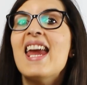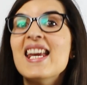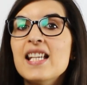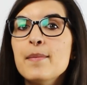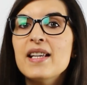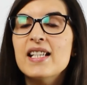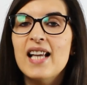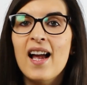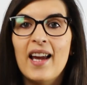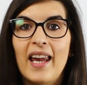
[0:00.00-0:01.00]
ese
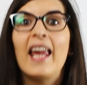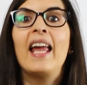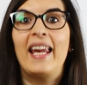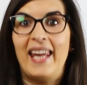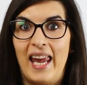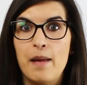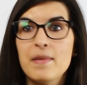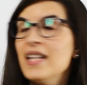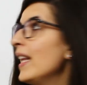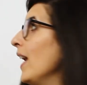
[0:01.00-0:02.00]
mensaje que
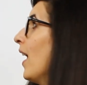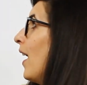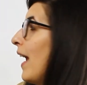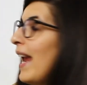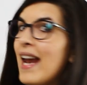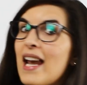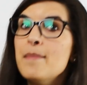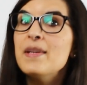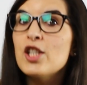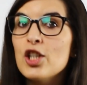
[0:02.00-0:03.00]
emite el
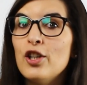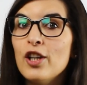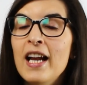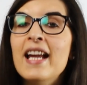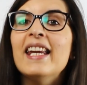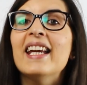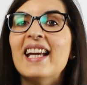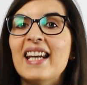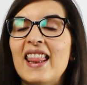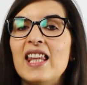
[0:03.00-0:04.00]
emisor y
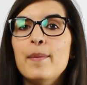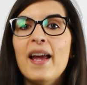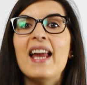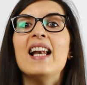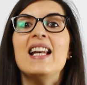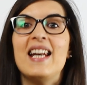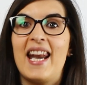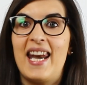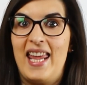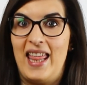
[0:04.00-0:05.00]
que recibe el
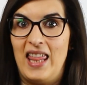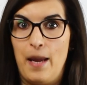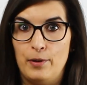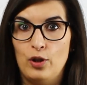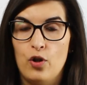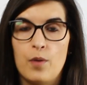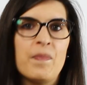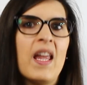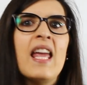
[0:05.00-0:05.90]
receptor.